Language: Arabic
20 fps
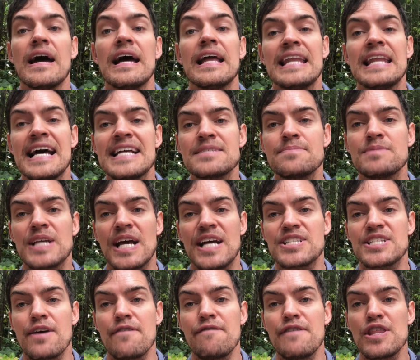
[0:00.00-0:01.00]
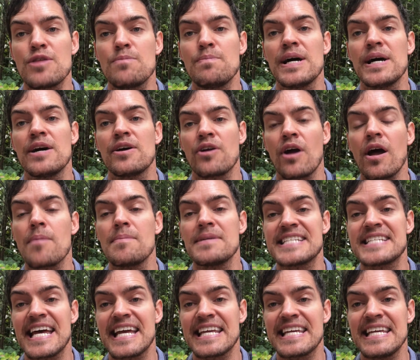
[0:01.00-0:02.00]
لازم تحتفظ برقم
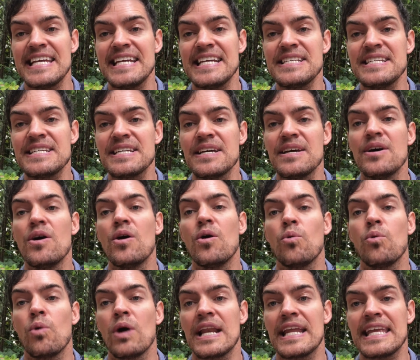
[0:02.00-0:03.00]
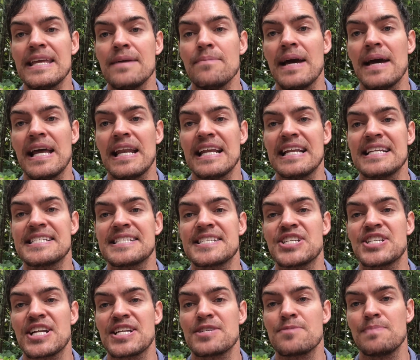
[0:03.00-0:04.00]
التأكيد والإيميل اللي
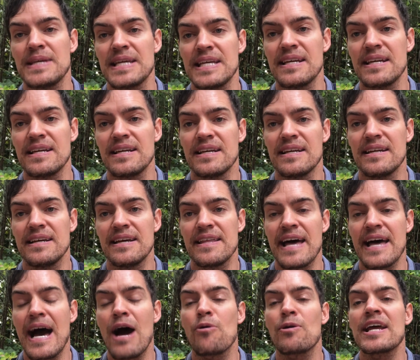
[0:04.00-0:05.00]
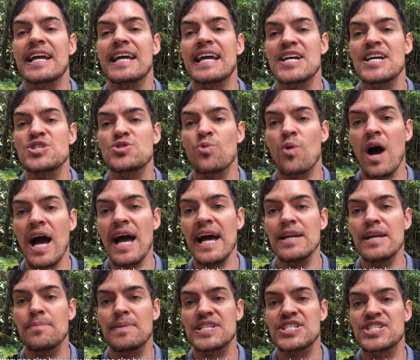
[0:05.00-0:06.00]
سجلت بيه إذا عاونك كاش واحد
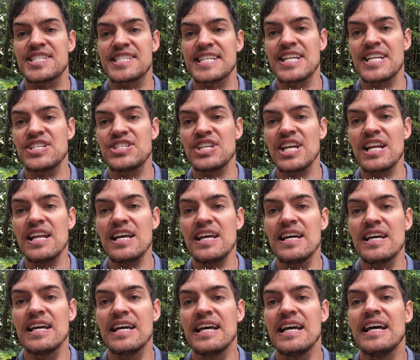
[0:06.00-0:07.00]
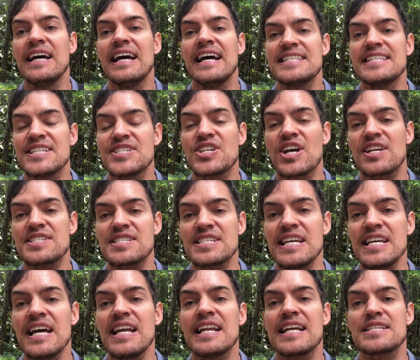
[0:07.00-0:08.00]
باش تسجل انت
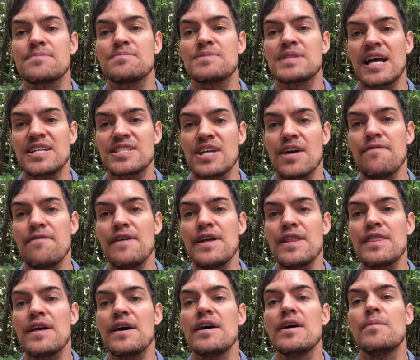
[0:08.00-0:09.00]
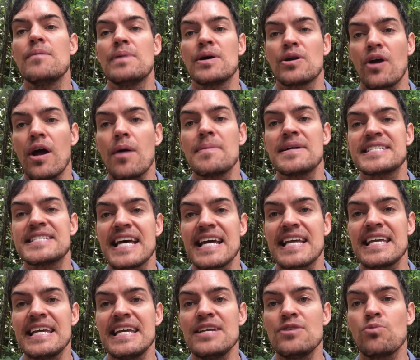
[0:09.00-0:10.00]
شخصيا لازم تحتفظ برقم
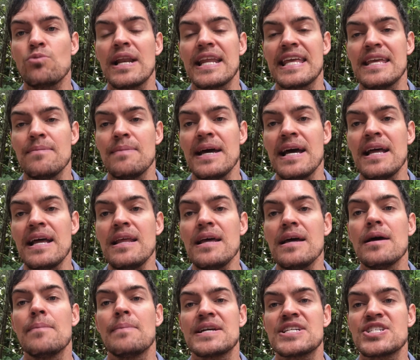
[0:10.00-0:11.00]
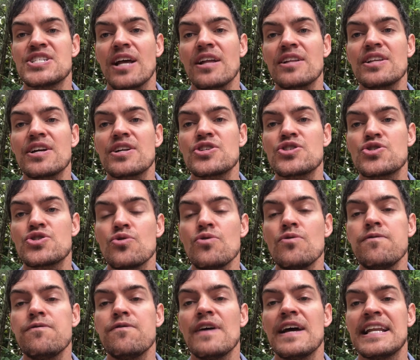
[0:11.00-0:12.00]
التاكيد والايميل باش تقدر تشوف
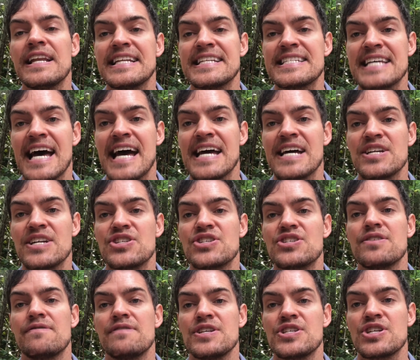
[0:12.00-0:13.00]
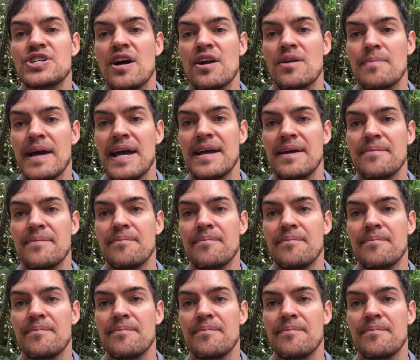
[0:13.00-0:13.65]
النتائج في شهر ماي